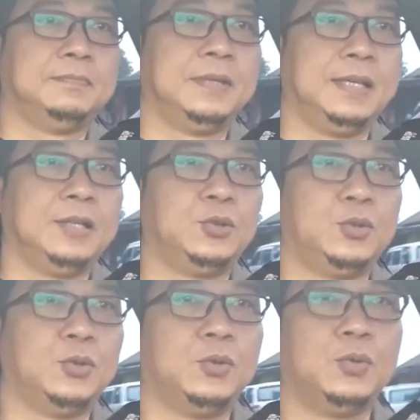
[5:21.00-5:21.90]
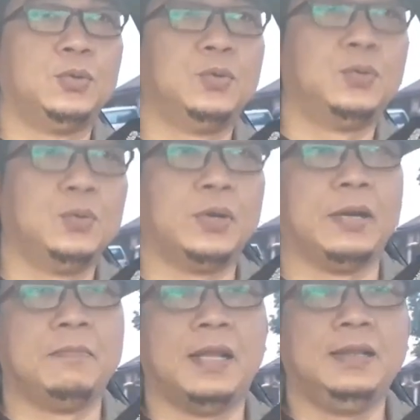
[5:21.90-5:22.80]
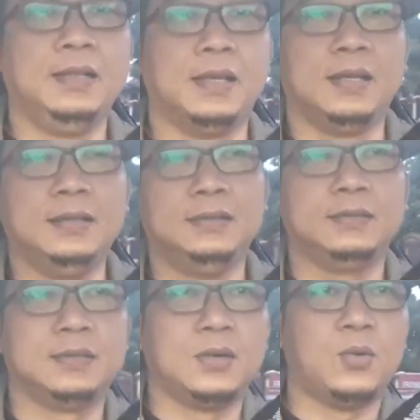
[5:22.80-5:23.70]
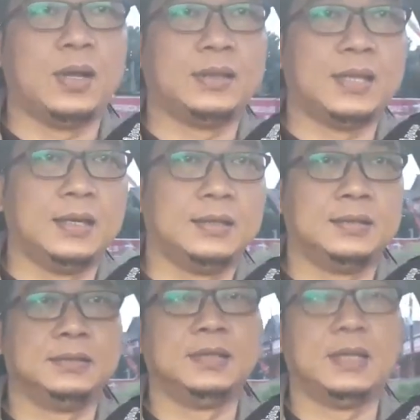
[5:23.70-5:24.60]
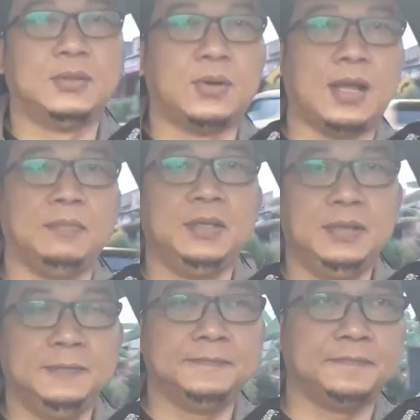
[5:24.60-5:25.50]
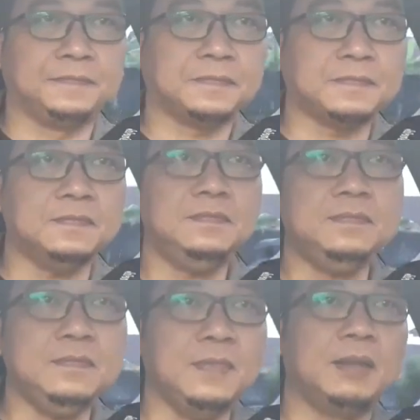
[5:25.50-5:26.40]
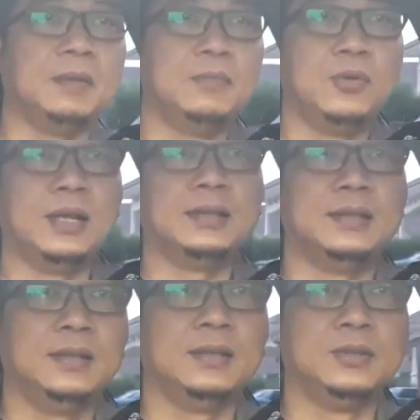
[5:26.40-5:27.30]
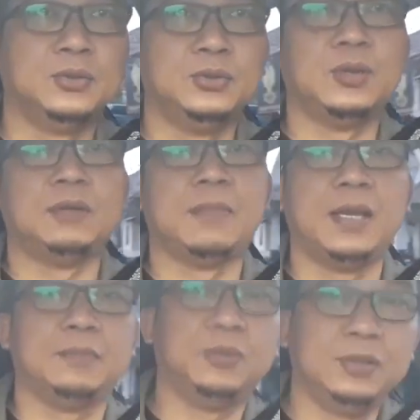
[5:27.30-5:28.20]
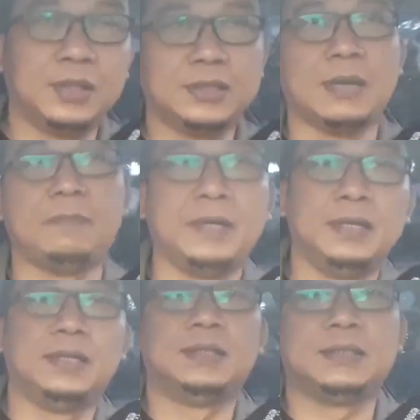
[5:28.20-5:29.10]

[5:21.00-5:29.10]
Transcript: begitu hebatnya kekuatan silaturahmi membuat tujuan baik pun tercapai dengan